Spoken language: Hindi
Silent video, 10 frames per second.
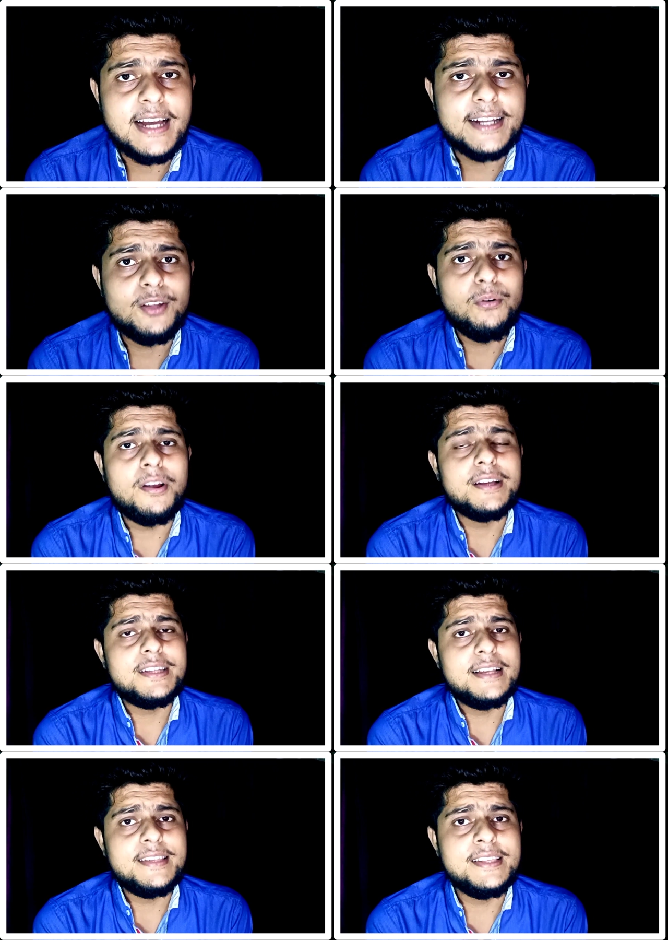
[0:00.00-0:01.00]
यादव और
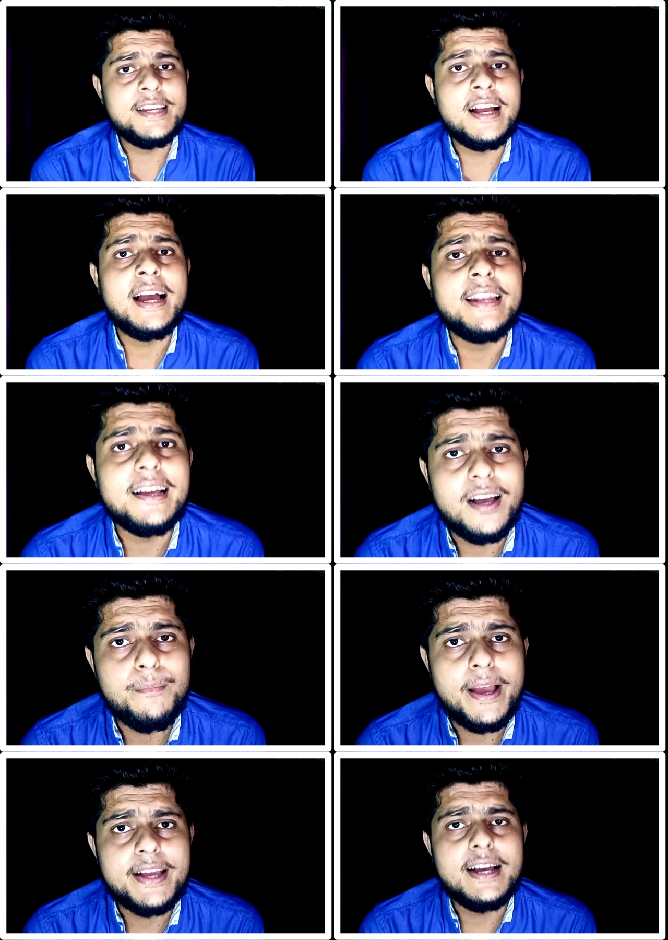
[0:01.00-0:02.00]
अक्षरा सिंह जी का गाना
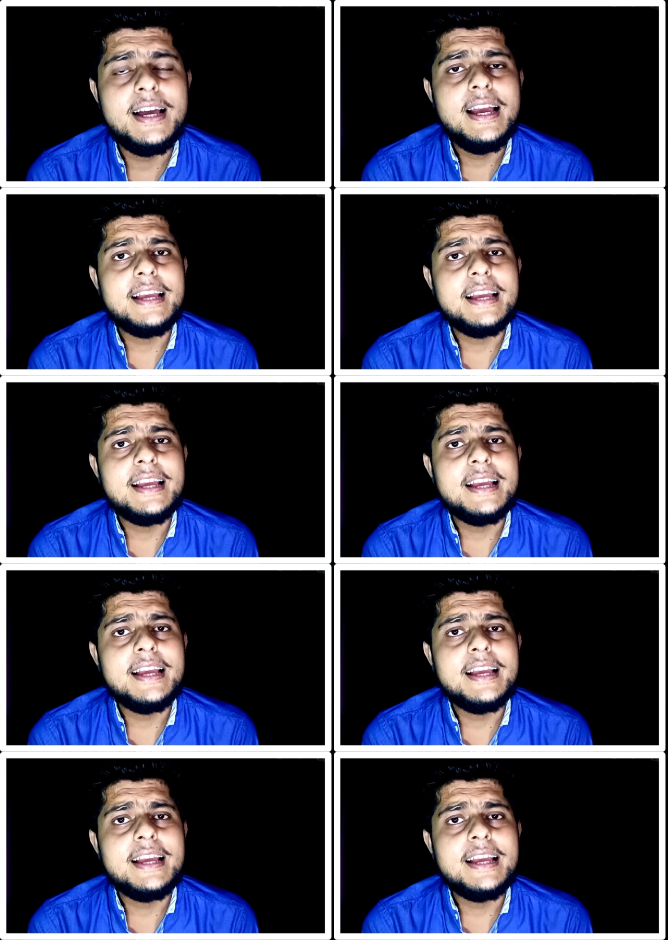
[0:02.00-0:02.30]
कब आएगा